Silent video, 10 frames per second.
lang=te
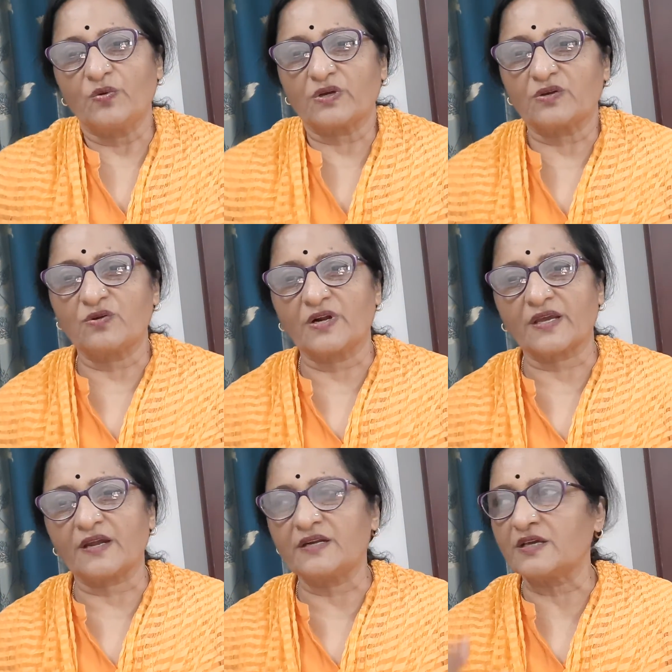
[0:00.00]
ఒక
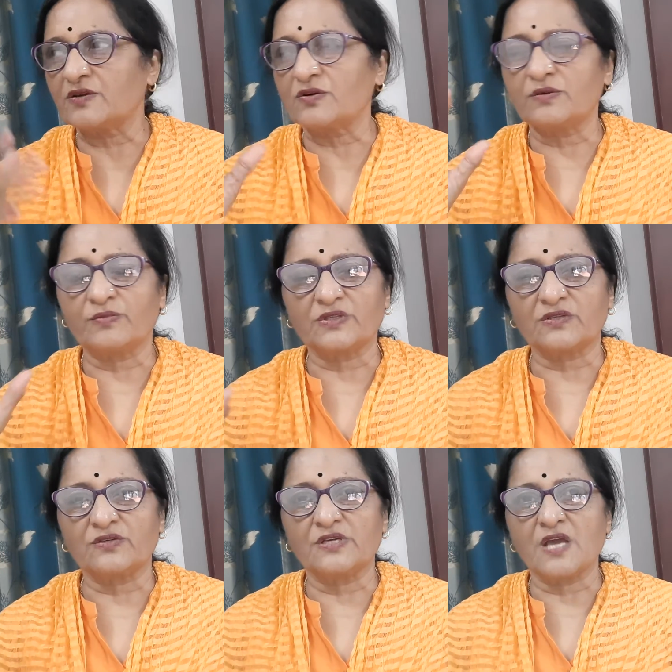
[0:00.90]
గోడకి అంటే రెండు
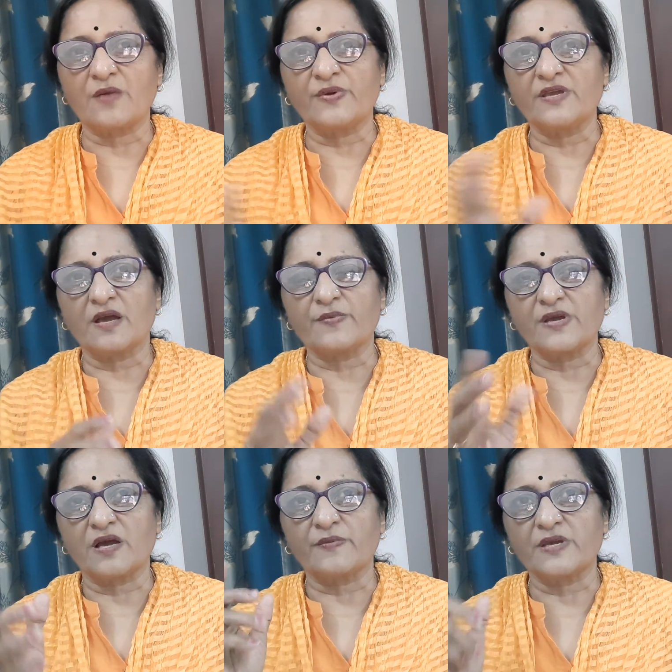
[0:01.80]
మొత్తం ఈ యాభై యాభై
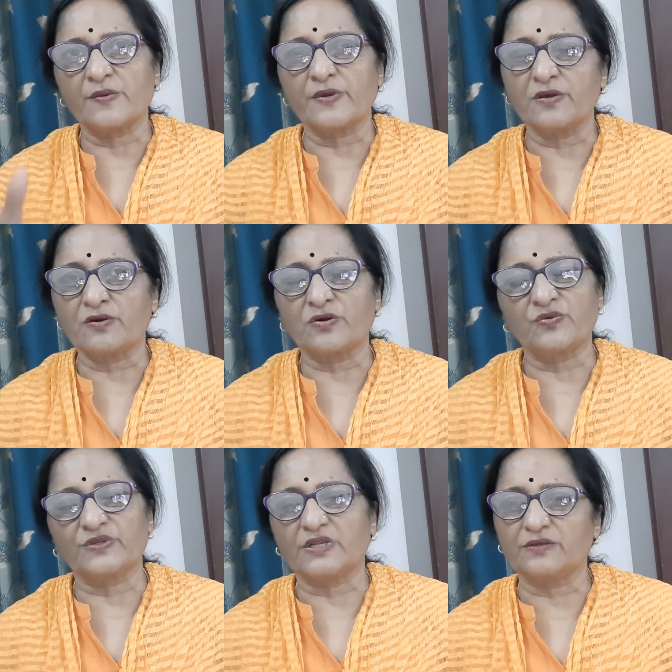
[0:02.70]
యాభై యాభై
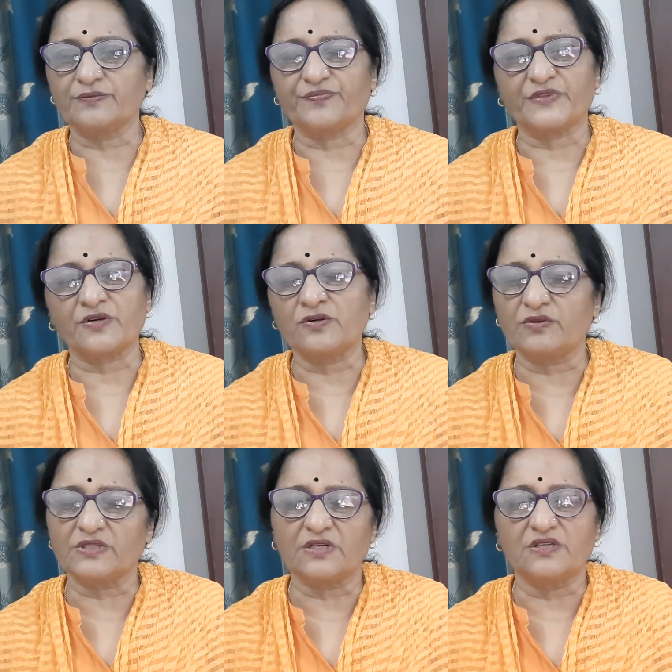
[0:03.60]
రెండు వందలు రెండు
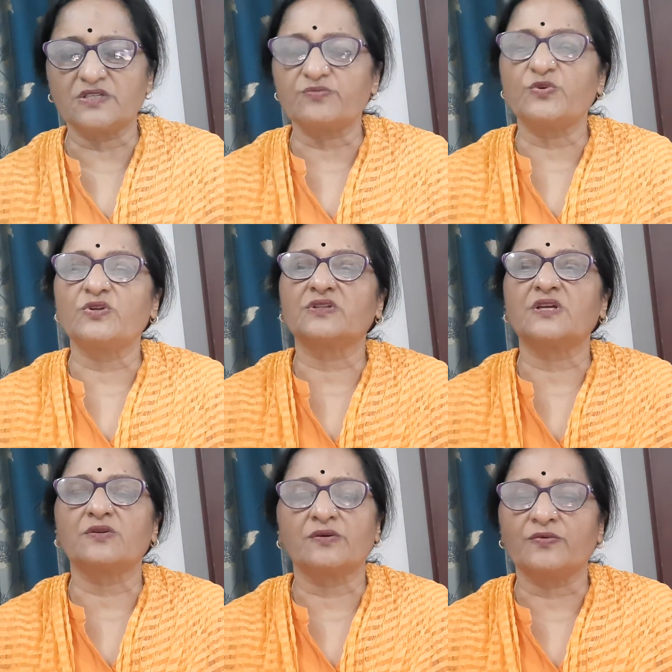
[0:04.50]
వందల నుంచి మూడు
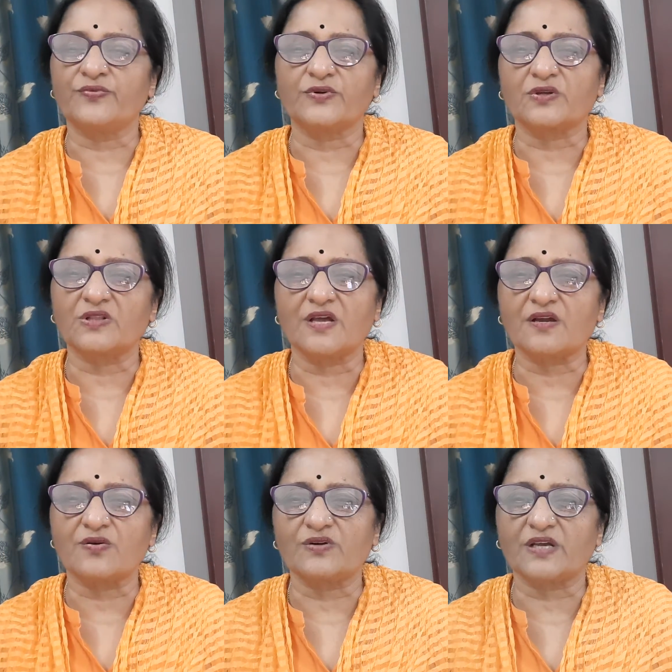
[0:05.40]
వందలు ఫోటోలు
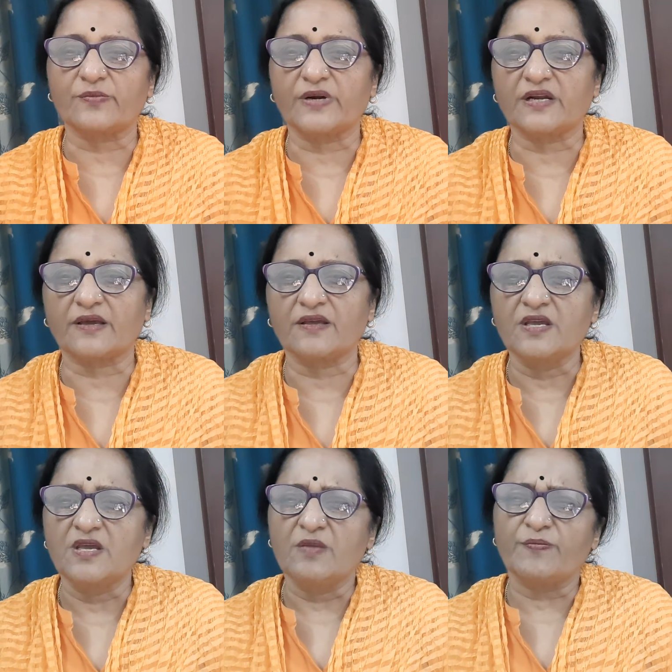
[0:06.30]
దాకా ఉంటాయన్నమాట
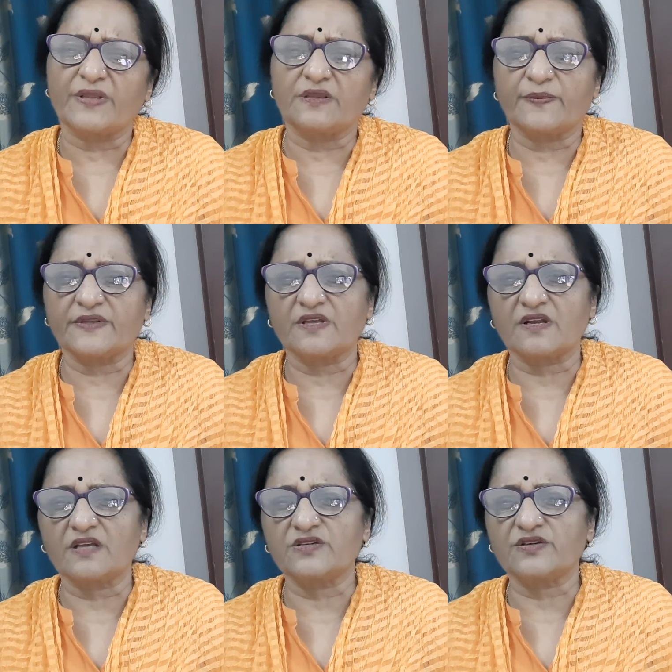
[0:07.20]
పెద్ద పెద్ద
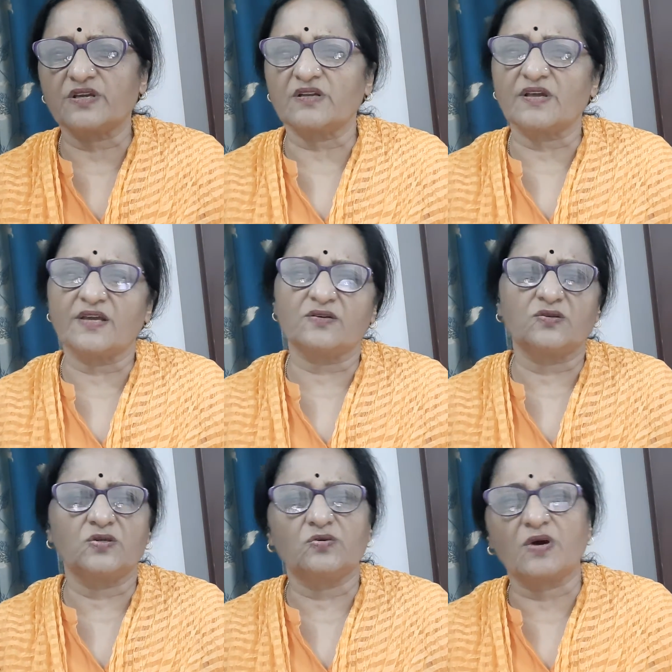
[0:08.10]
రాజకీయ
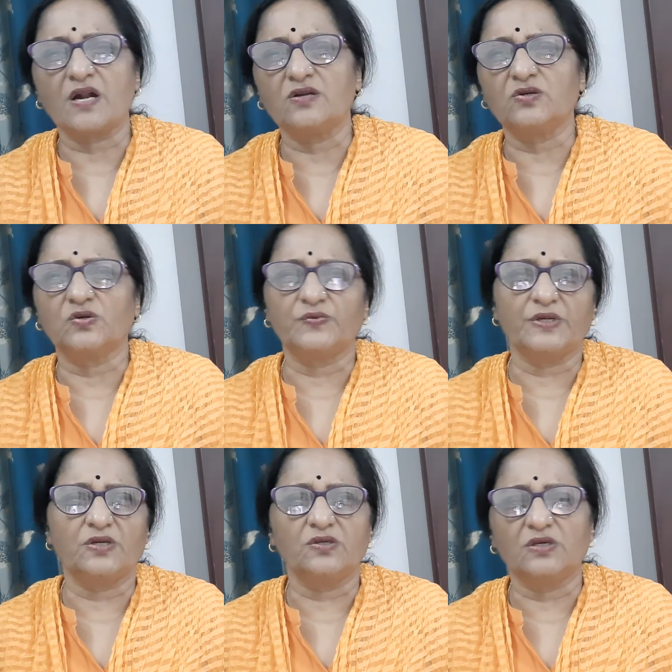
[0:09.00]
నాయకులు వాళ్ళు
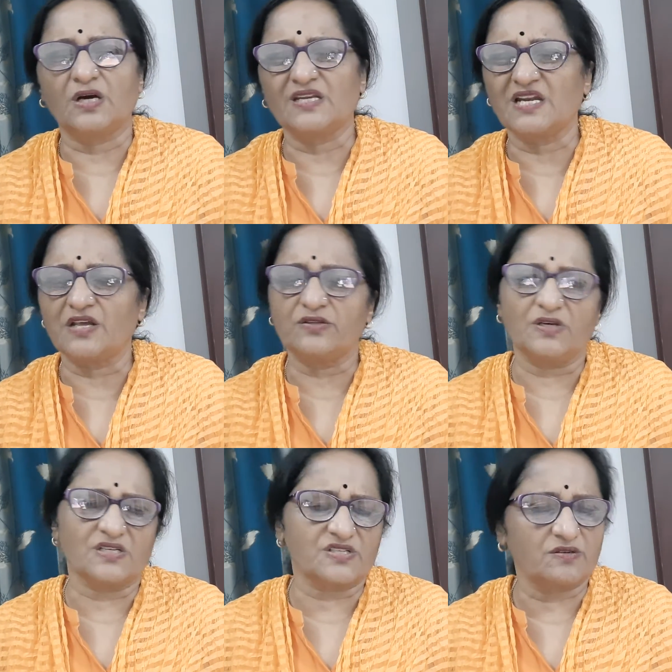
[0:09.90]
వీళ్ళు అని లేదు
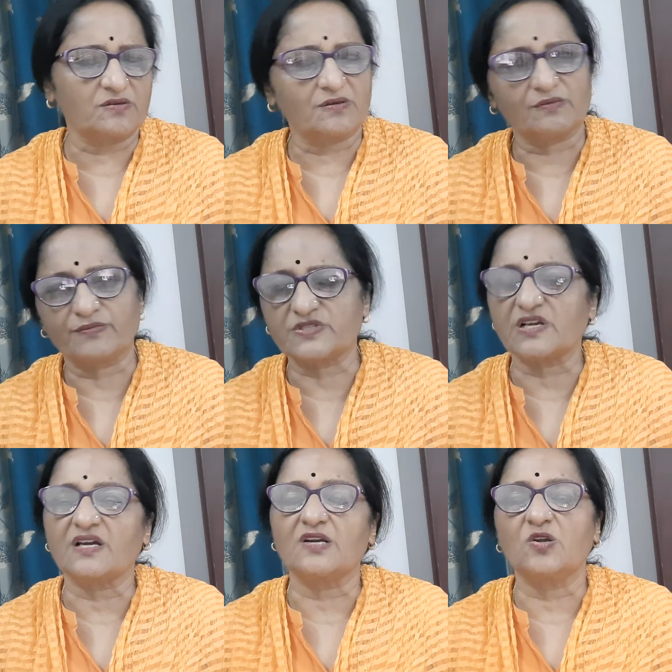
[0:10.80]
అసలు
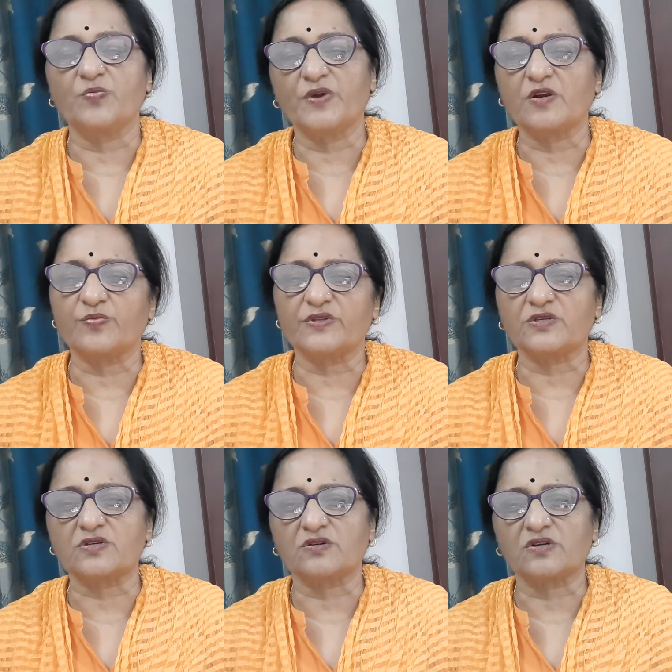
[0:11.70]
సంఘంలో పేరు
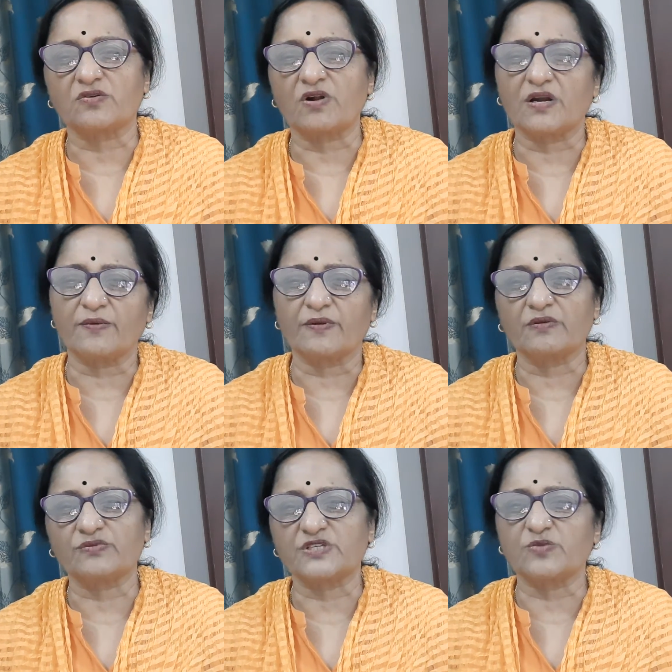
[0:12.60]
ప్రతిష్టలు ఉన్న వాళ్ళు
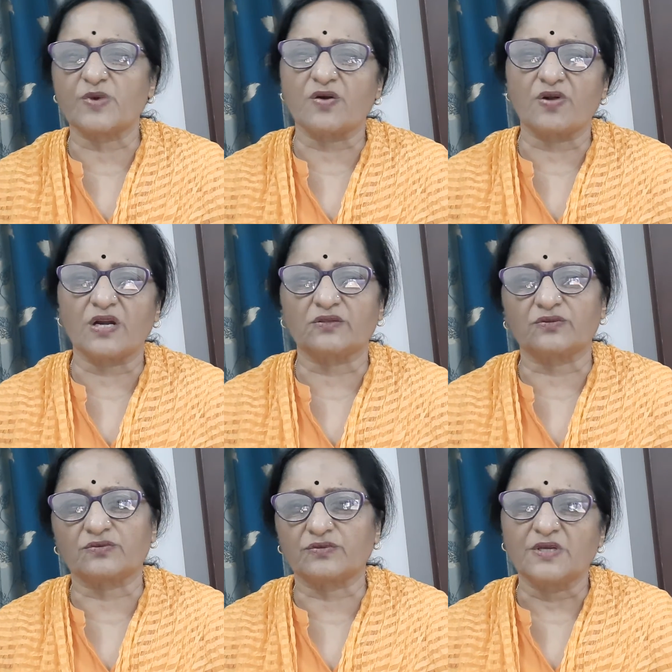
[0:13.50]
సినిమా
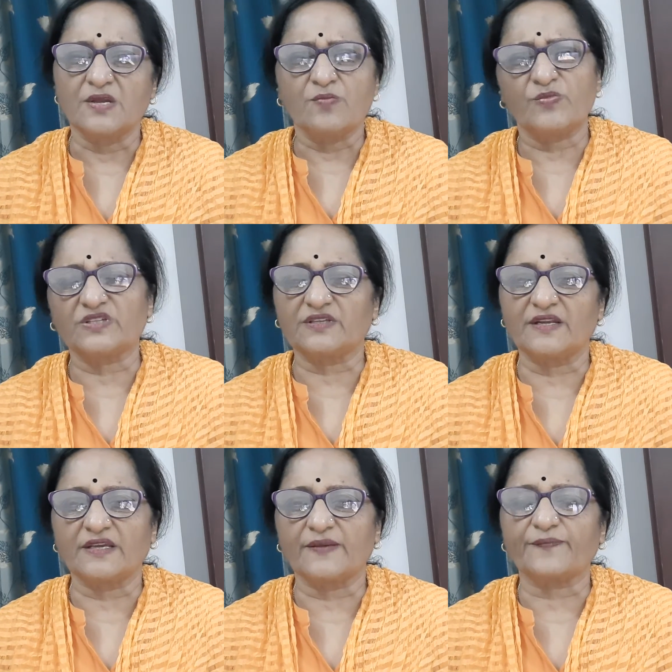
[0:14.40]
వాళ్ళతోనూ
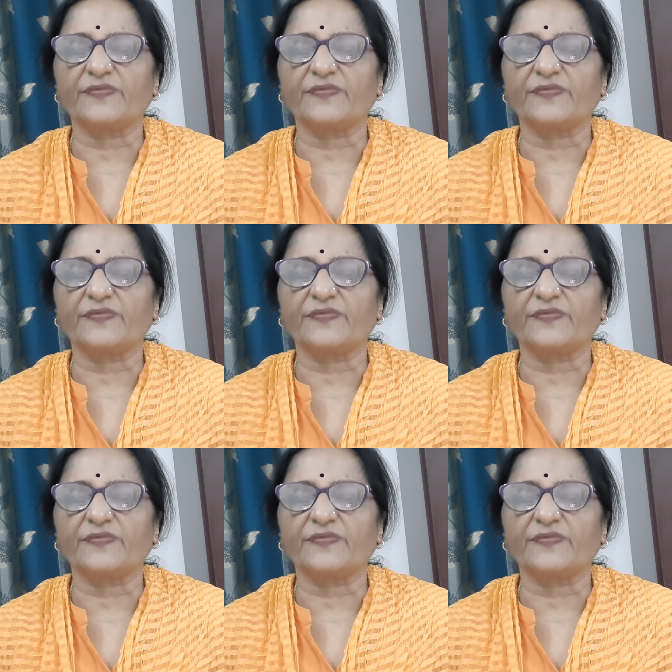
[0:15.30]
మొత్తానికి